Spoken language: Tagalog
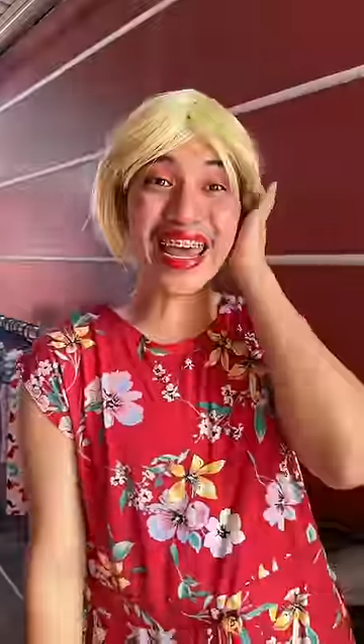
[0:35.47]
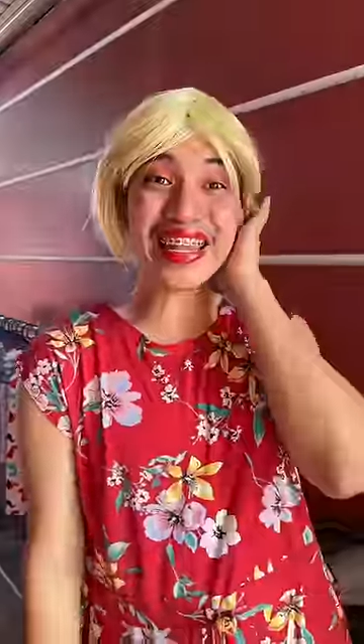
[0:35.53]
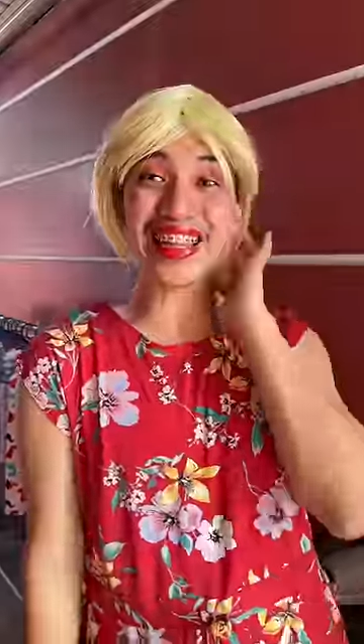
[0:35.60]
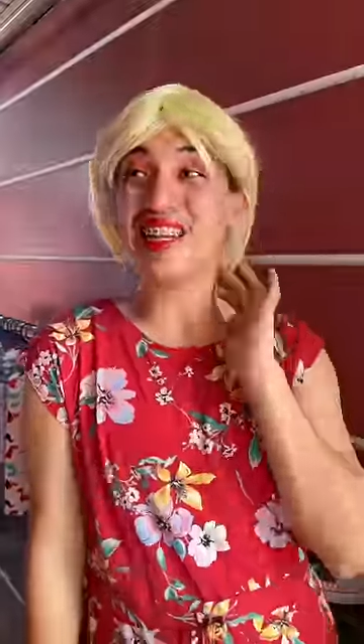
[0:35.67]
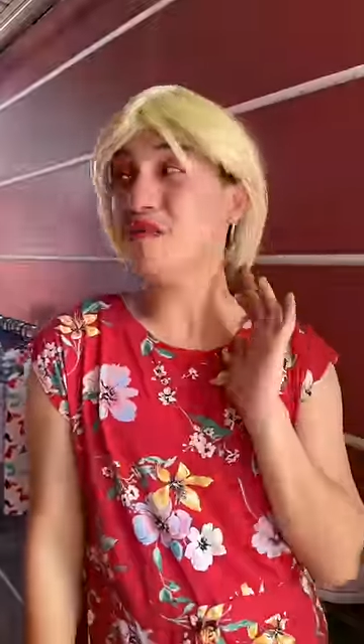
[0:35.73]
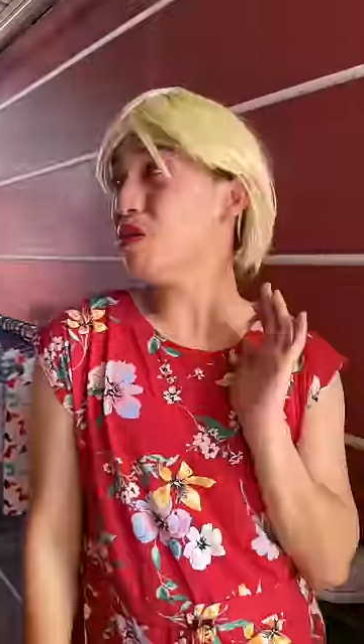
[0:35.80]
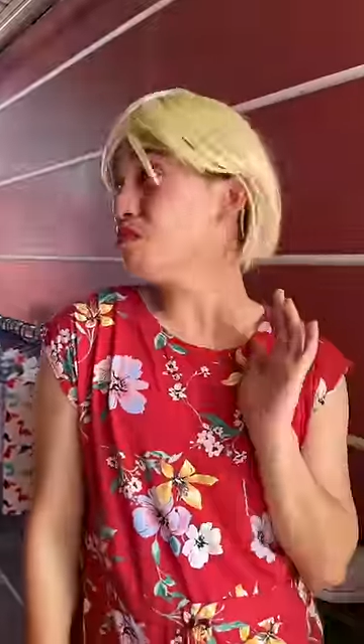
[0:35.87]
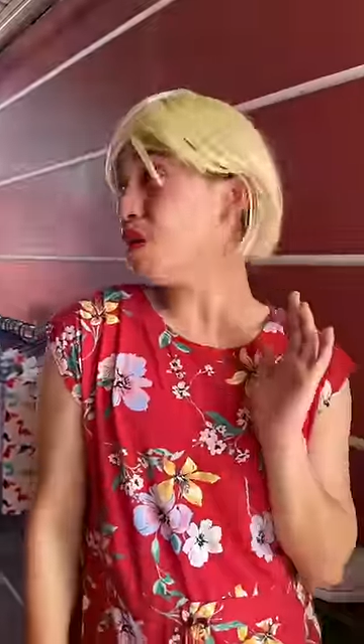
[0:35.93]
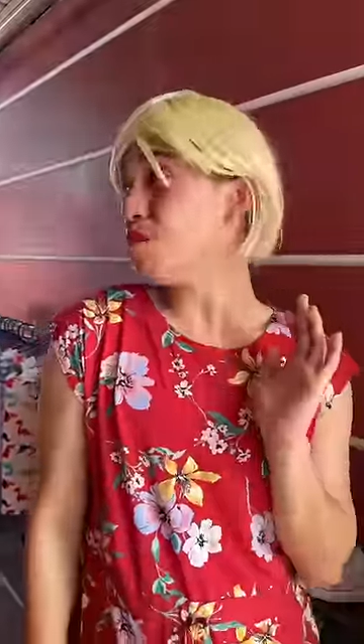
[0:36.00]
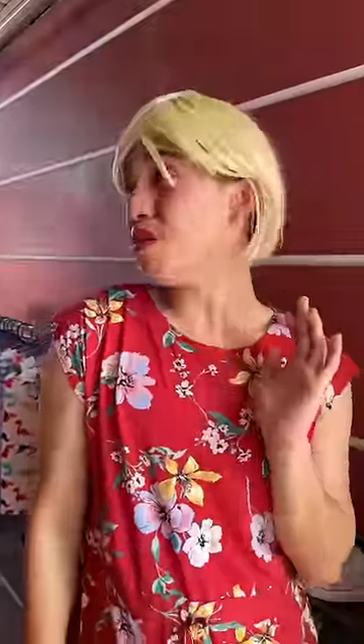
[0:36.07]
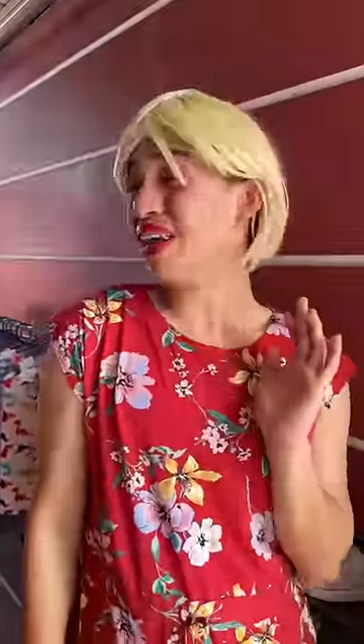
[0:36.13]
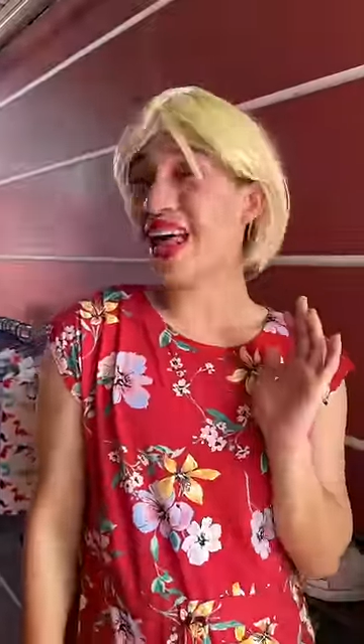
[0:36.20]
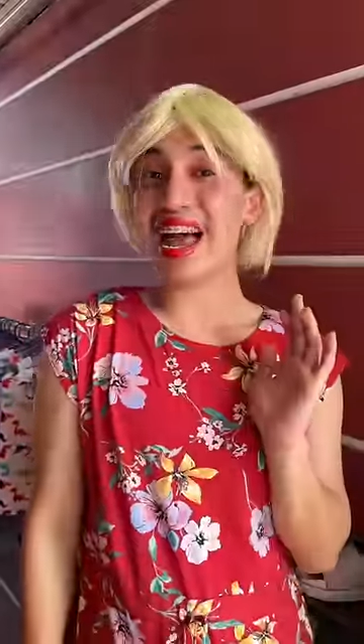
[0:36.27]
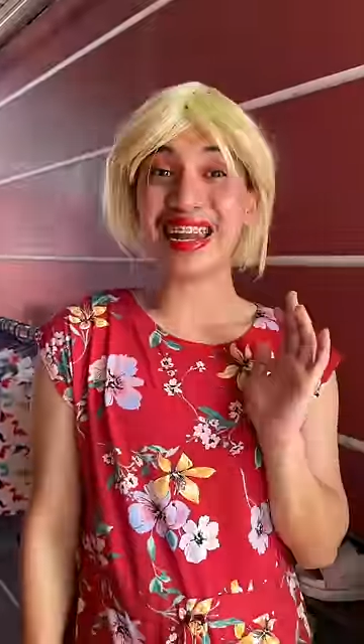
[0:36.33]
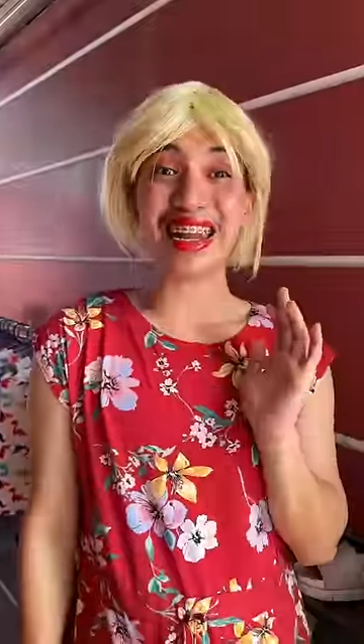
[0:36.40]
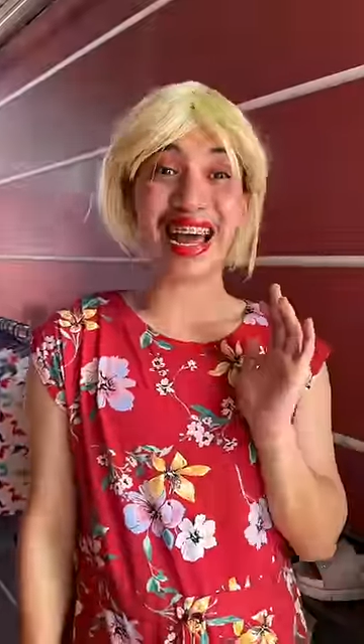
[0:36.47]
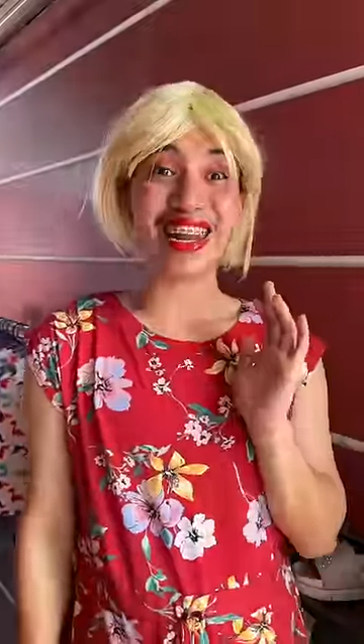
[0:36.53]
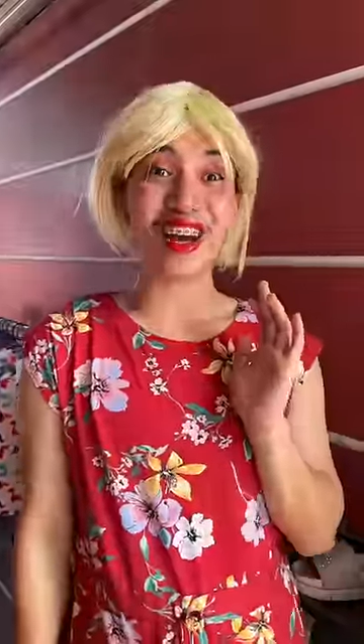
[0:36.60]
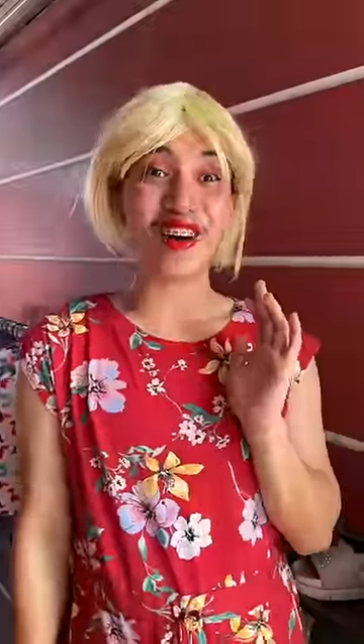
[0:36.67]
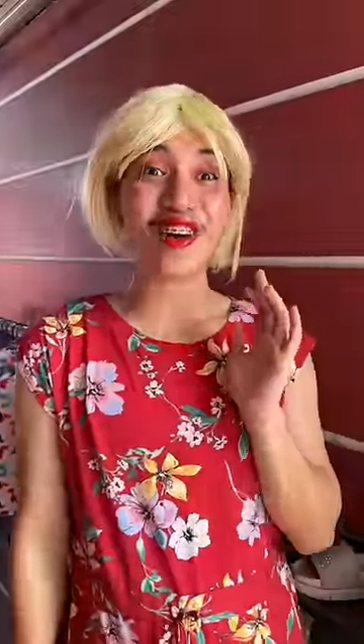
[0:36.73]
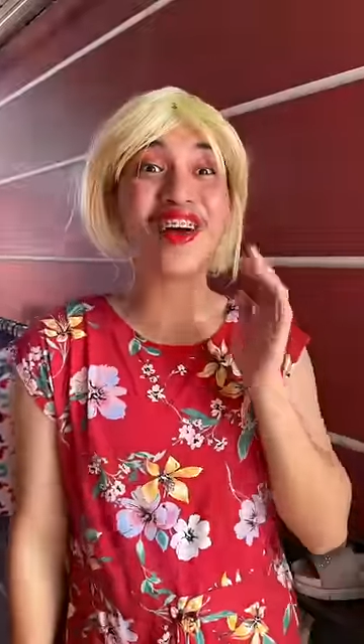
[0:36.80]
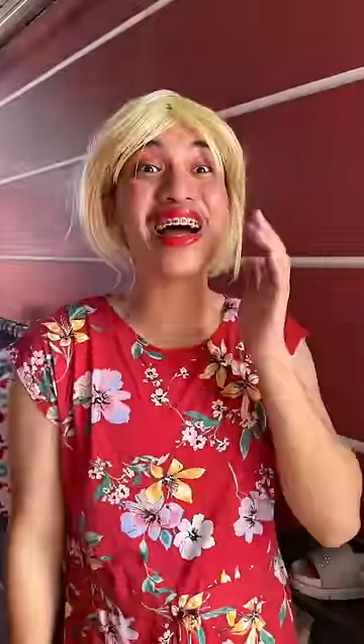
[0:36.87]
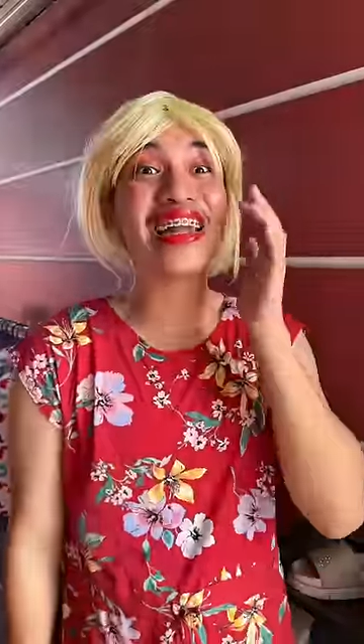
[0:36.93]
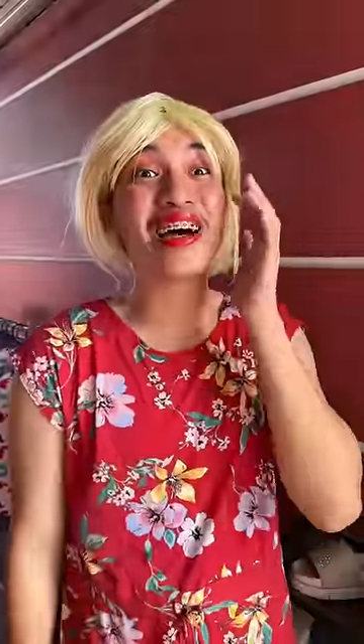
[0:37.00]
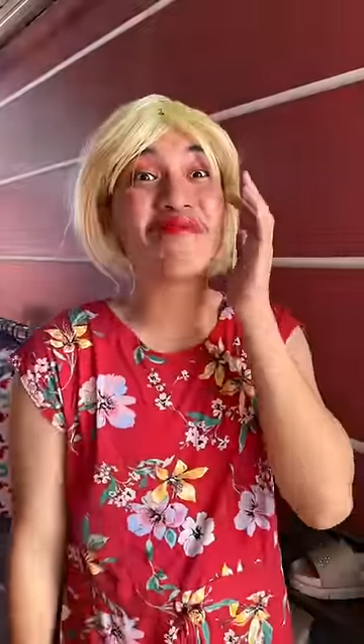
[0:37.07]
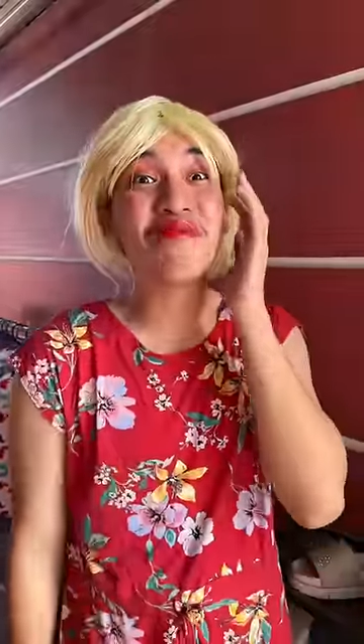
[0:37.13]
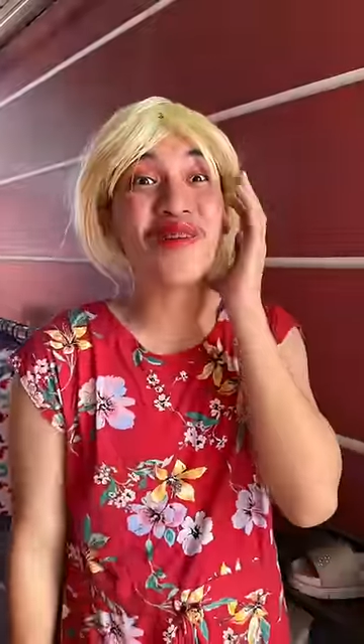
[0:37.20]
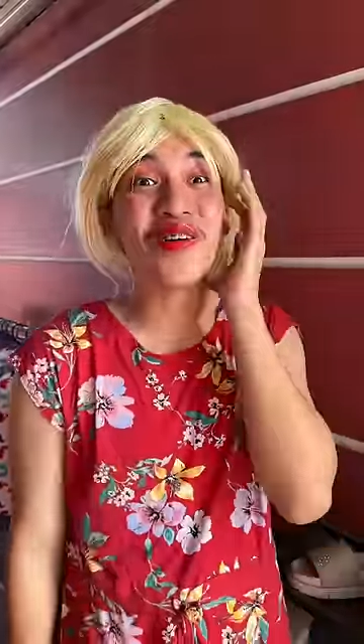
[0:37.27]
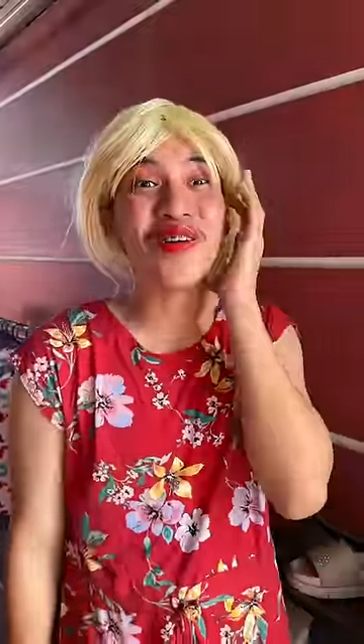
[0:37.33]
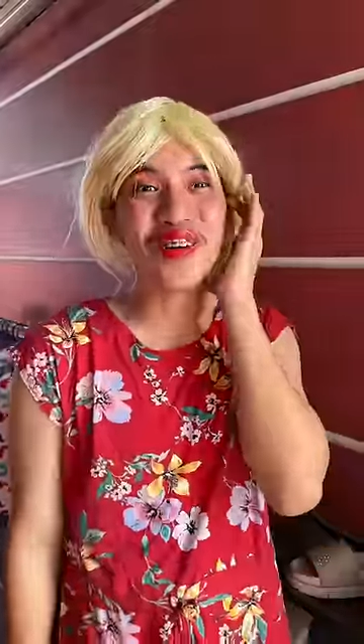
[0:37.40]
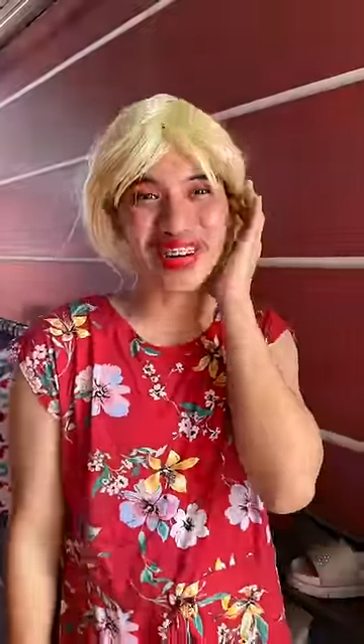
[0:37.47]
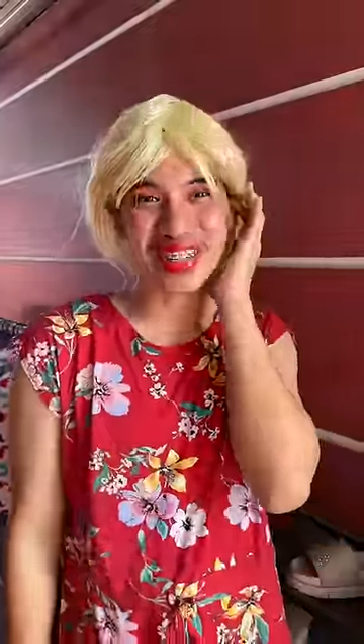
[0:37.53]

Hindi naman peperahan ng anak ko yung anak mo.